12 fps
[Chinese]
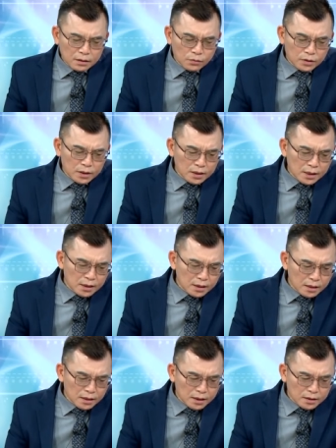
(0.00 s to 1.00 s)
我在念
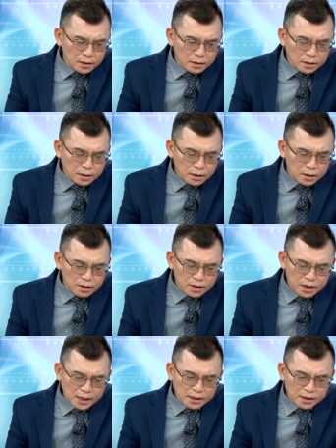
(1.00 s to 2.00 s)
念念这这几个
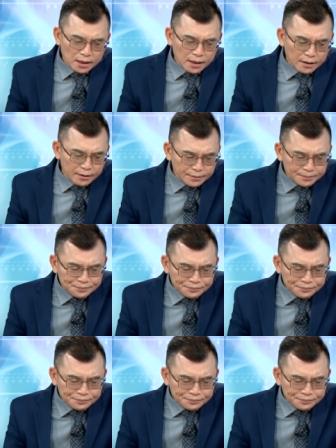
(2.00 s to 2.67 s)
加起来啊，